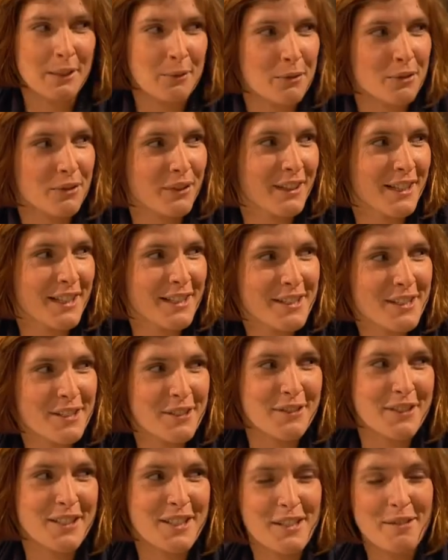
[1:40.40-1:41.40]
tínhamos falado
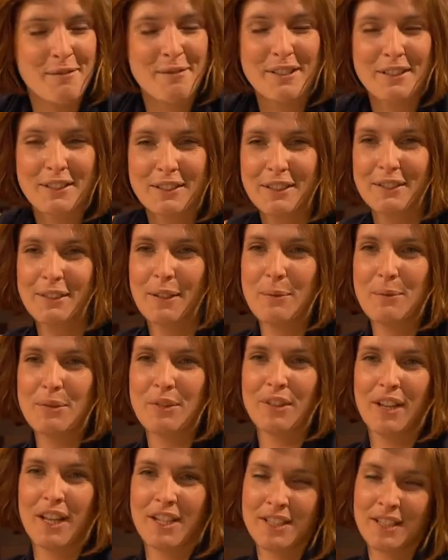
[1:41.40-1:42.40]
sobre isso, mas não
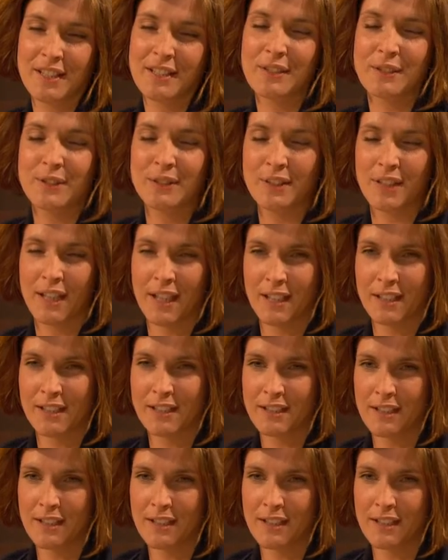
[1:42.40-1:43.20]
tivemos coragem de te colocar a